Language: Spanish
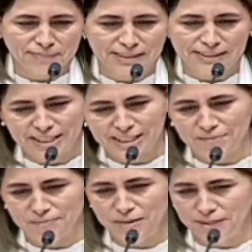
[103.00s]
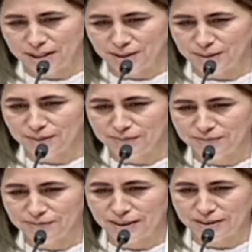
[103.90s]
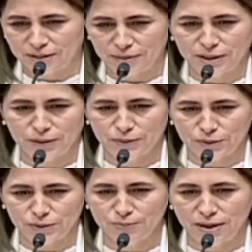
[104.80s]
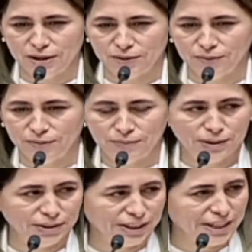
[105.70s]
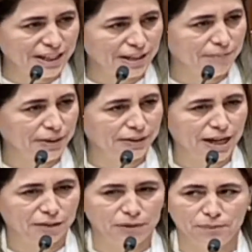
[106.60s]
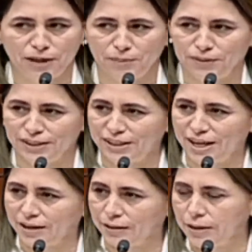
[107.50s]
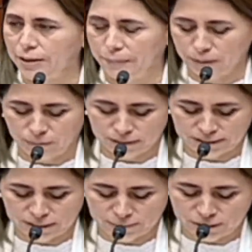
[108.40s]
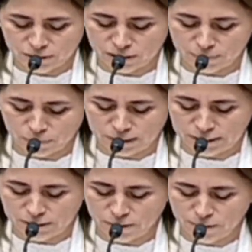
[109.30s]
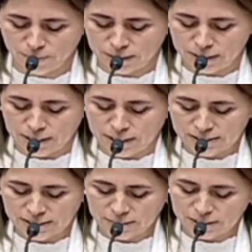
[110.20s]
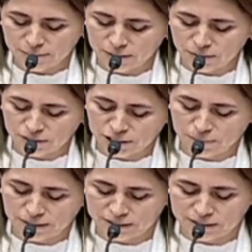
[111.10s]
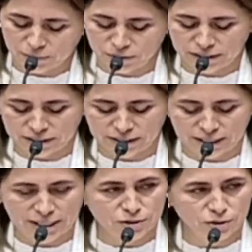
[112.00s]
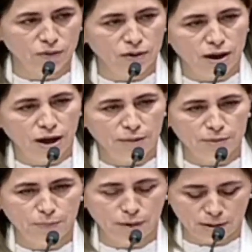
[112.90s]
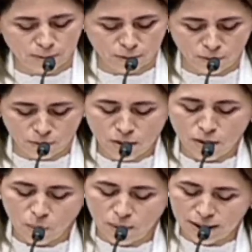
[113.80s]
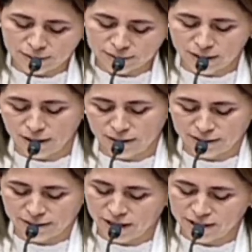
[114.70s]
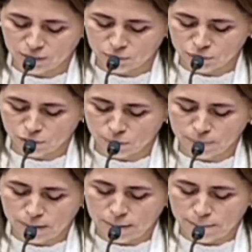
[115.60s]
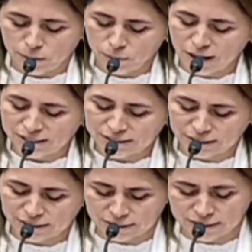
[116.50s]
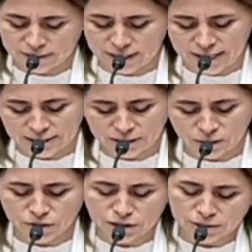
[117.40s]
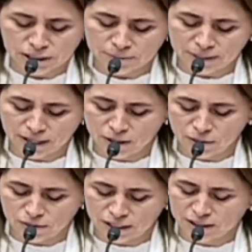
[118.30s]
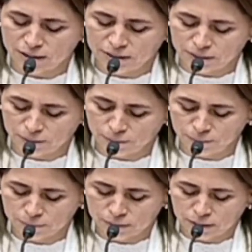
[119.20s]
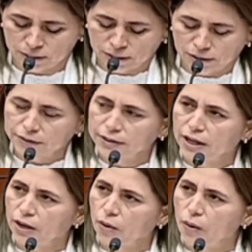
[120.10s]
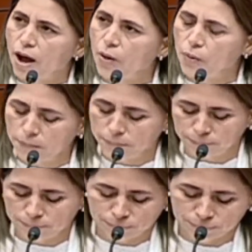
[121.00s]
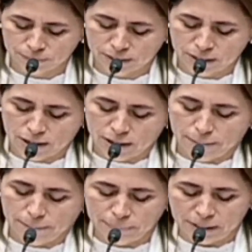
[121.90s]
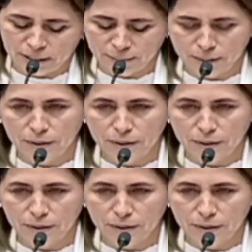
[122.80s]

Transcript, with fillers: sin equipamiento, faltaba recurso humano, pero tenía que inventarme para poder dar mejor servicio a la población. Esa misma noche partimos de regreso a mi pueblo, Huanta, en Ayacucho, pero un accidente de tránsito nos desbarrancó del camino. Tengo aún vivo en